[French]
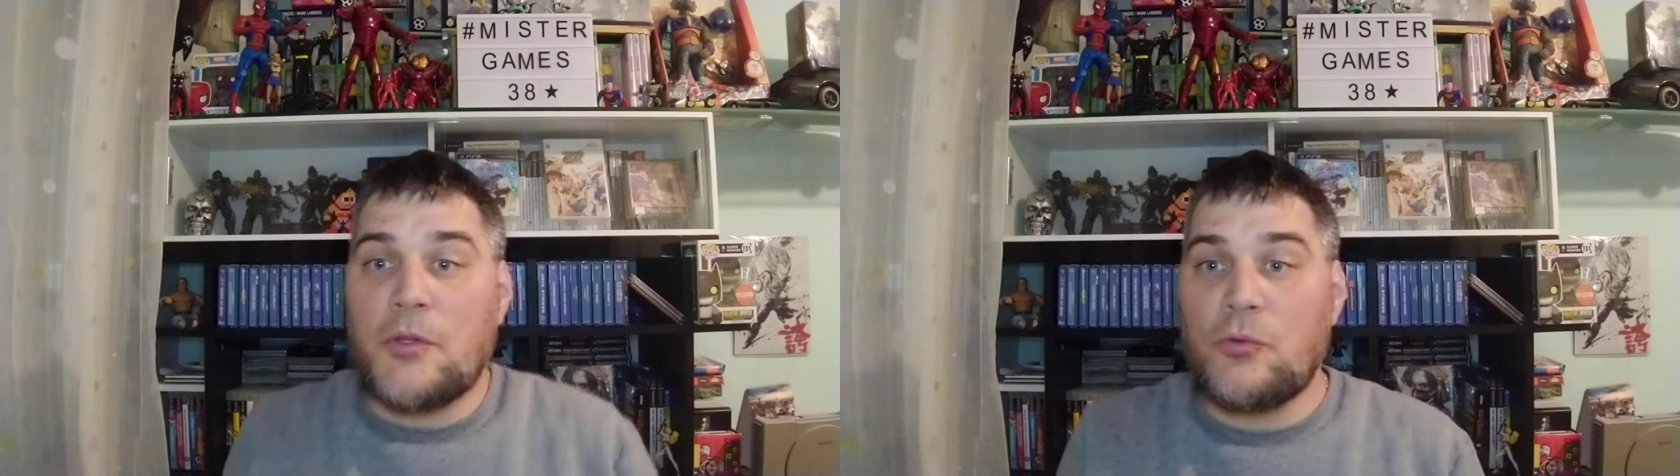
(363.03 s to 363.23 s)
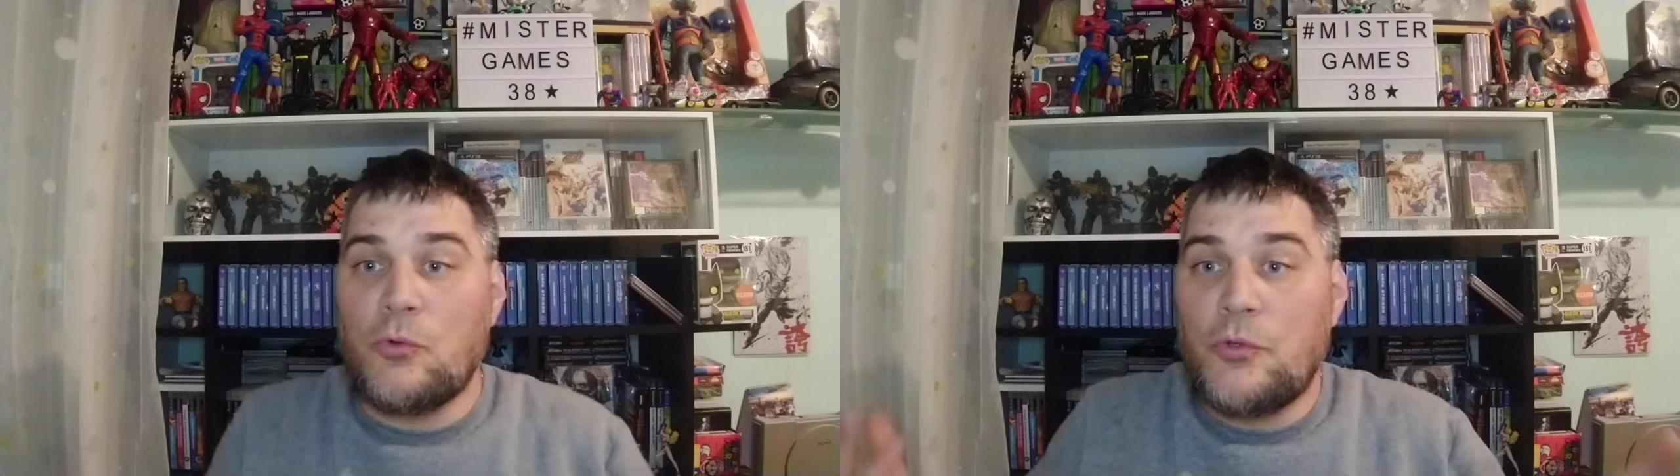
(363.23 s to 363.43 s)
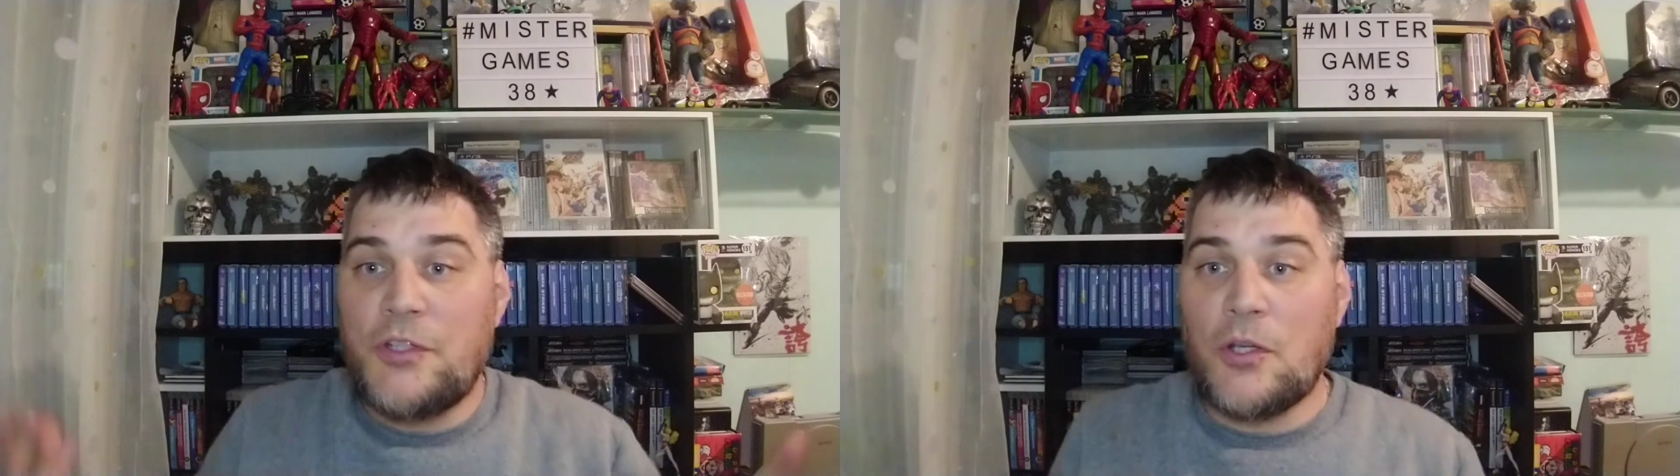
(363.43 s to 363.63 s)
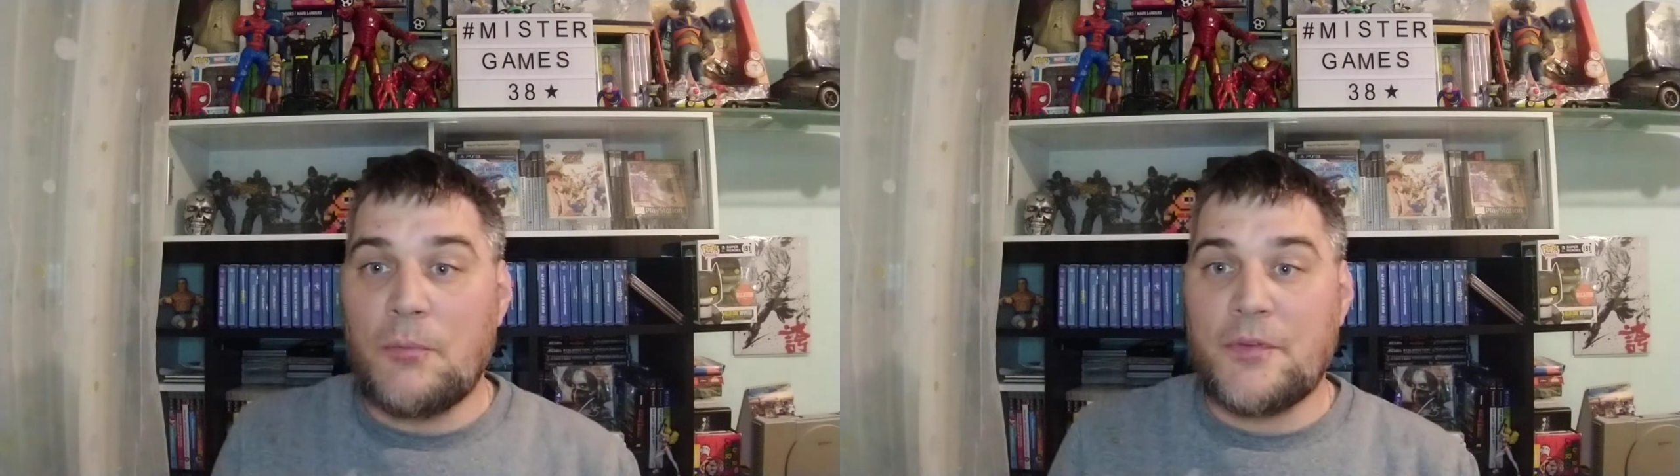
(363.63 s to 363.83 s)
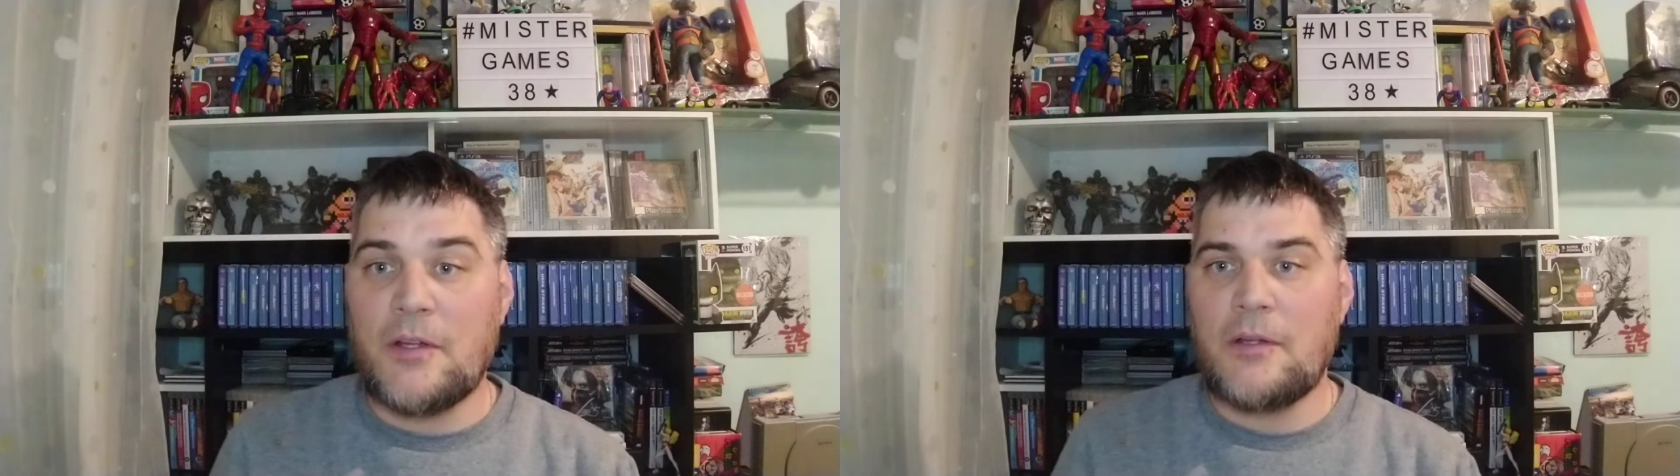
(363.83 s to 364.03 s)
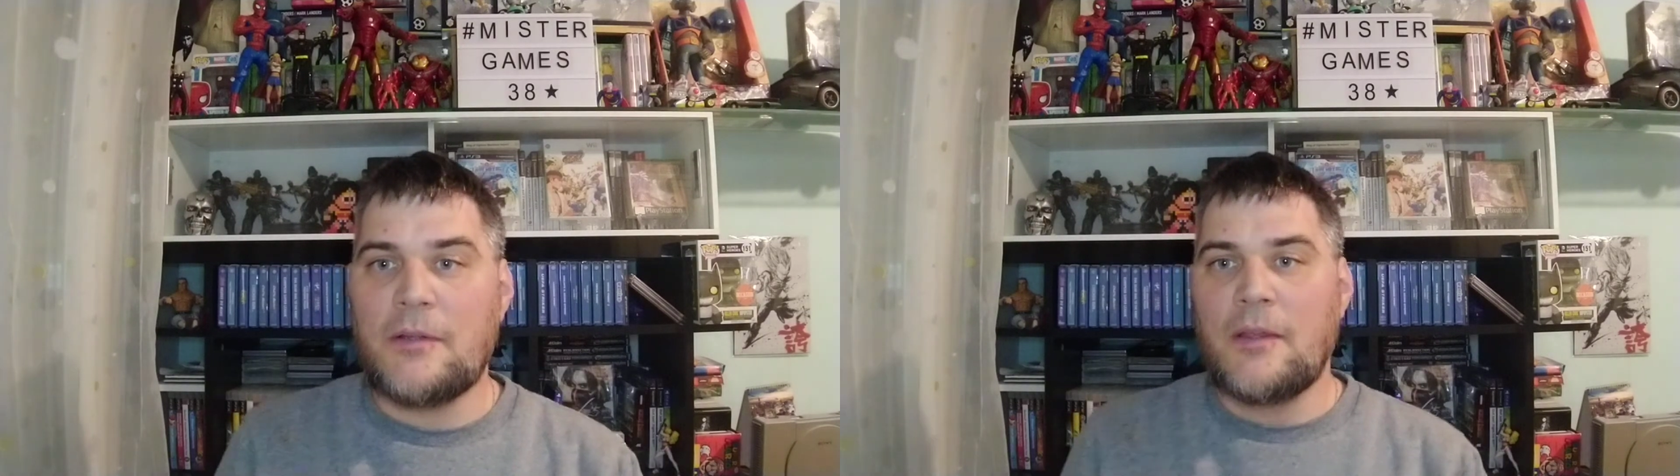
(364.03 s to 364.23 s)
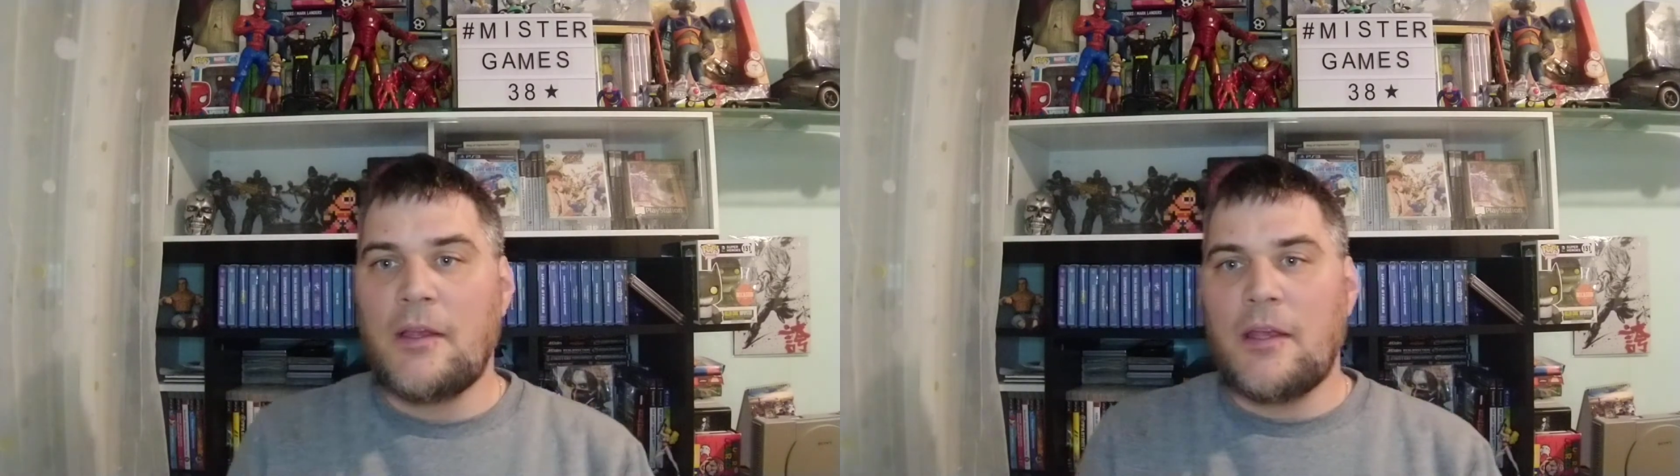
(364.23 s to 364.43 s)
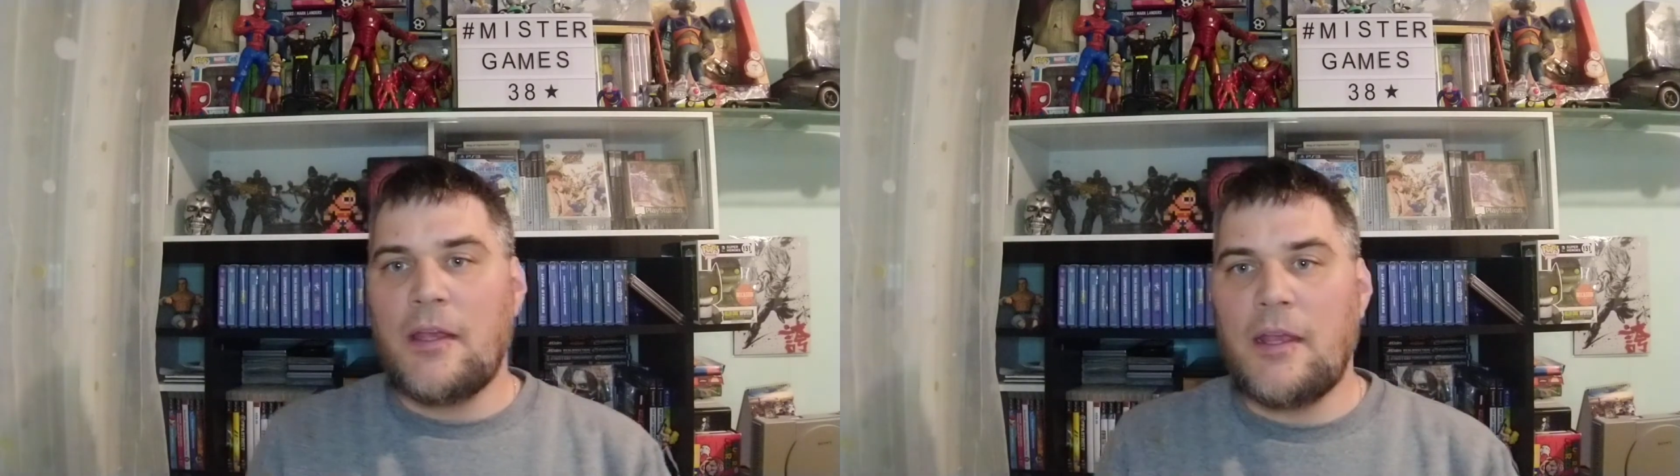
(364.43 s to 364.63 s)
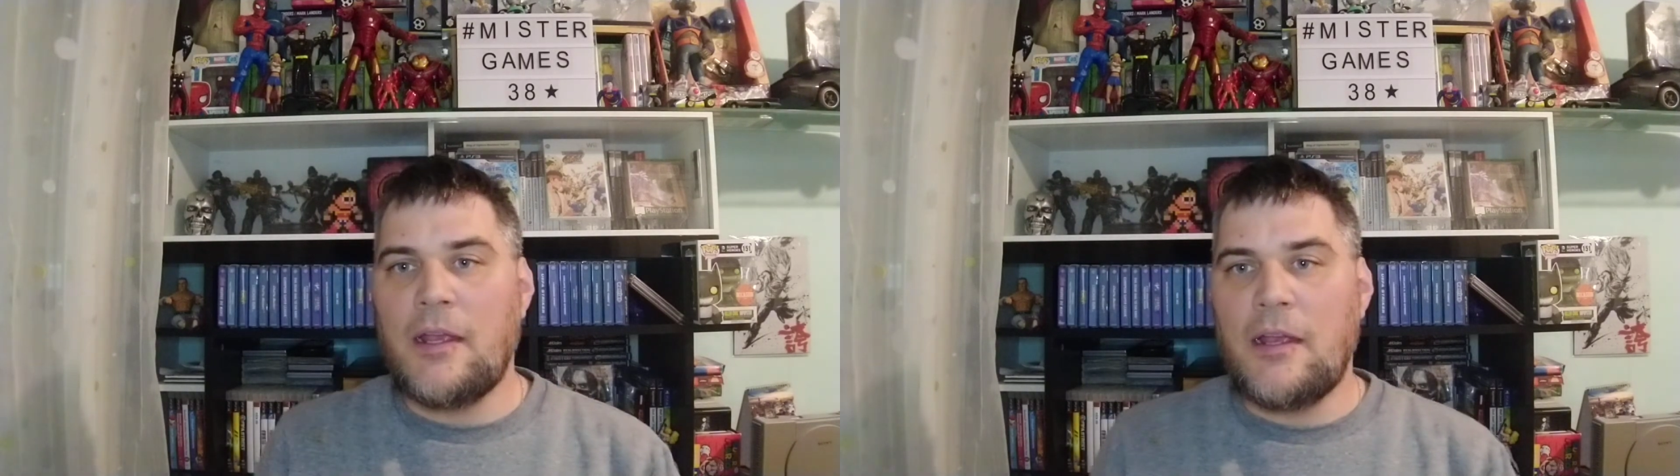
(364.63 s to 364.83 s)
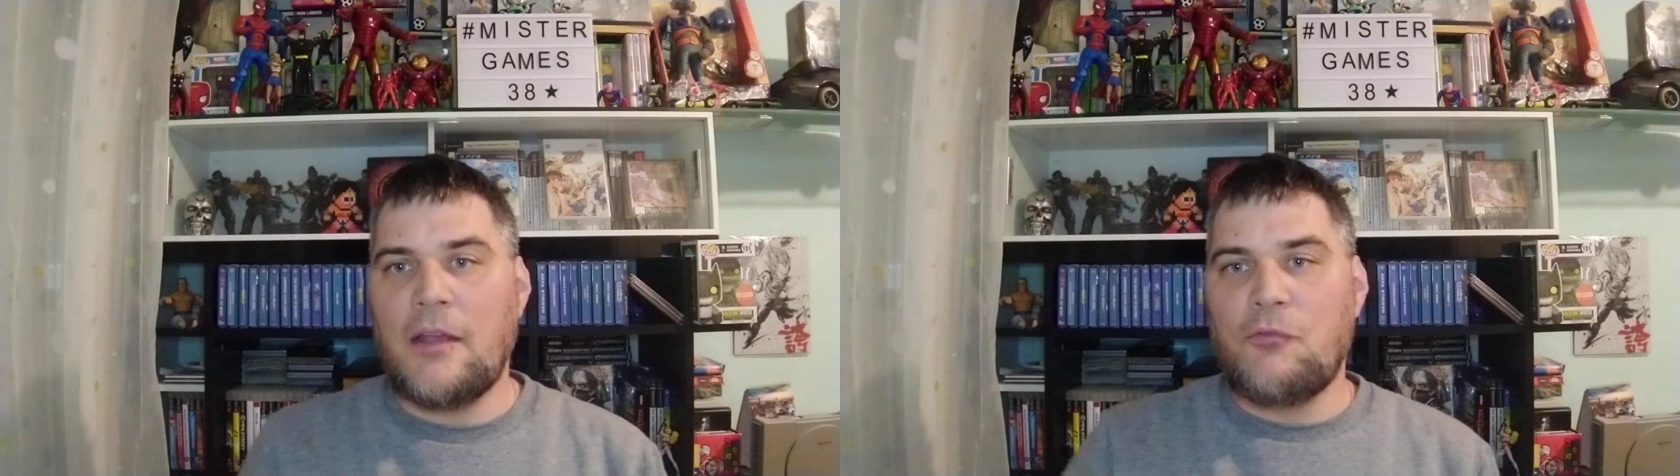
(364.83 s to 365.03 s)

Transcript: sais pas si on le dit comme ça. Et